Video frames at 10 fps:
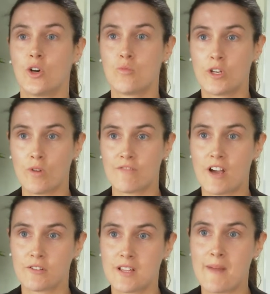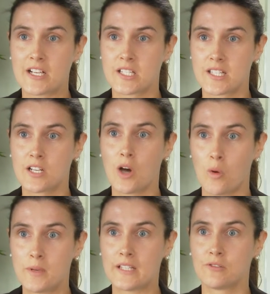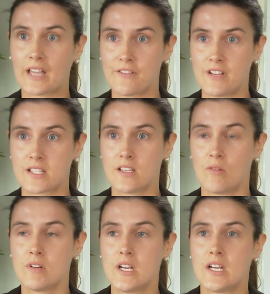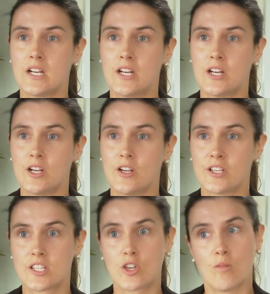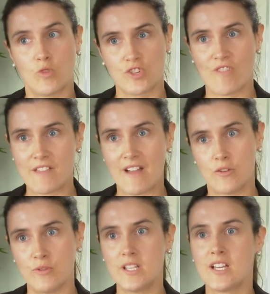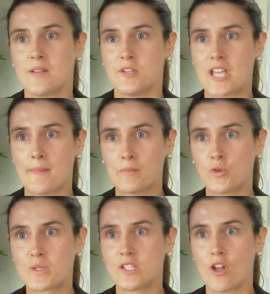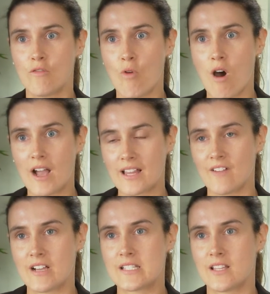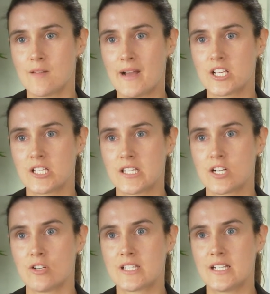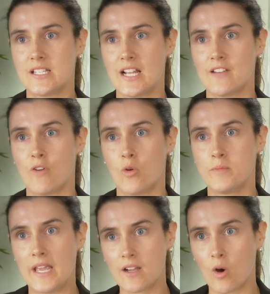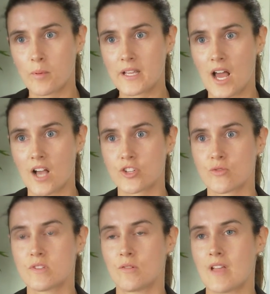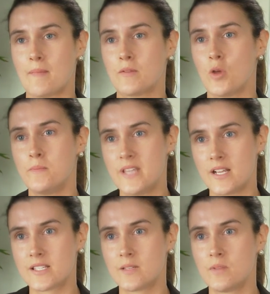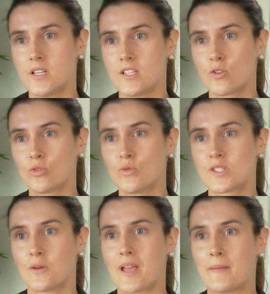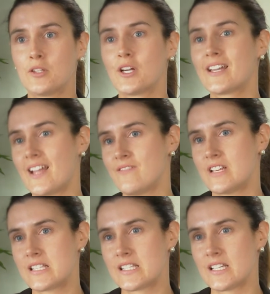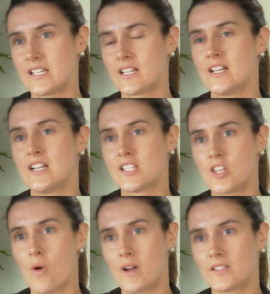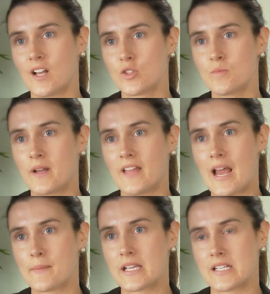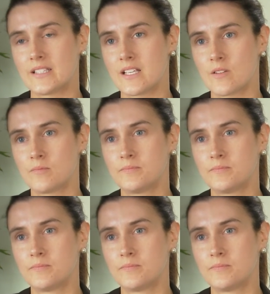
Donc moi, ils doivent faire une démarche éthique complète, une réflexion euh, que moi, je vais évaluer. je suis capable aussi de voir à travers cette démarche éthique-là si les élèves ont bien compris l'enjeu, sont capables de bien cibler et surtout s'ils sont capables de réinvestir ce qu'ils ont entendu pendant la présentation.